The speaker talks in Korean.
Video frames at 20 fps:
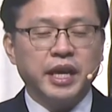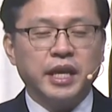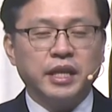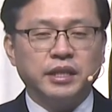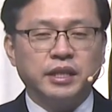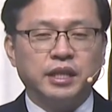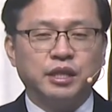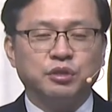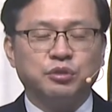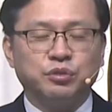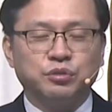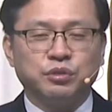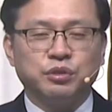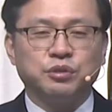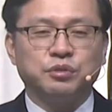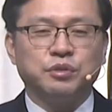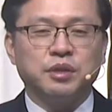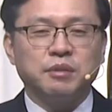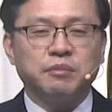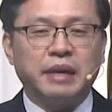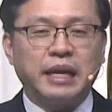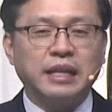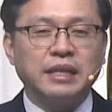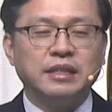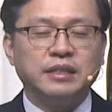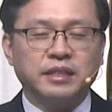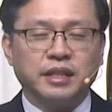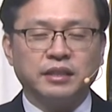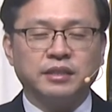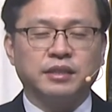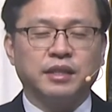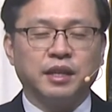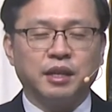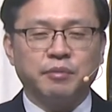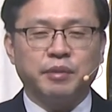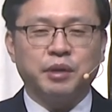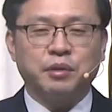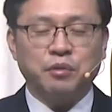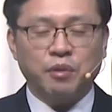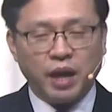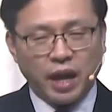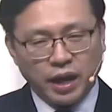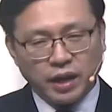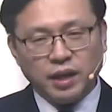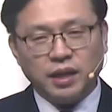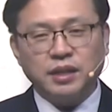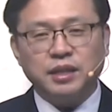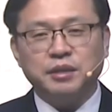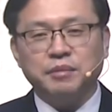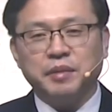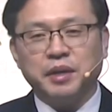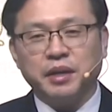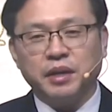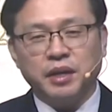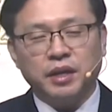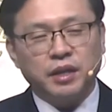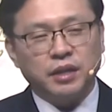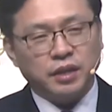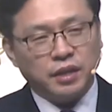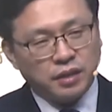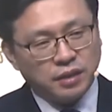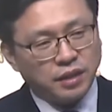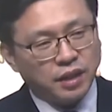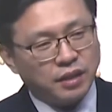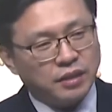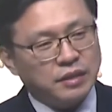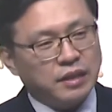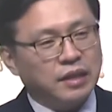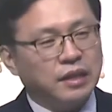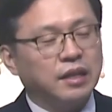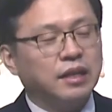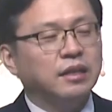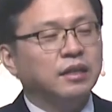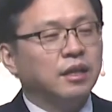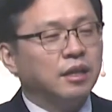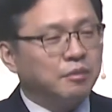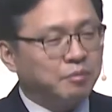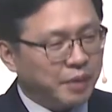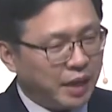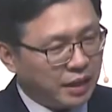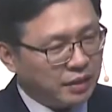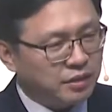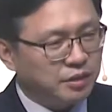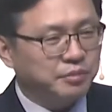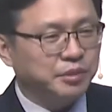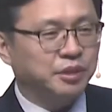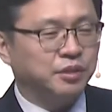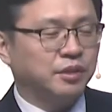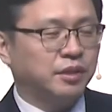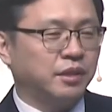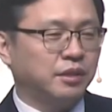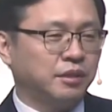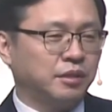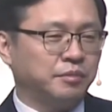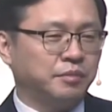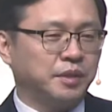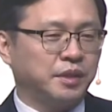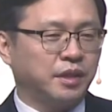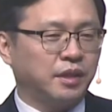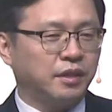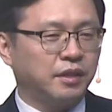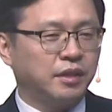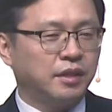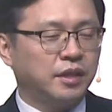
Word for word: 예수 그리스도의 말 자체가 바로 하나님의 이 땅을 향한 말씀이셨다는 겁니다.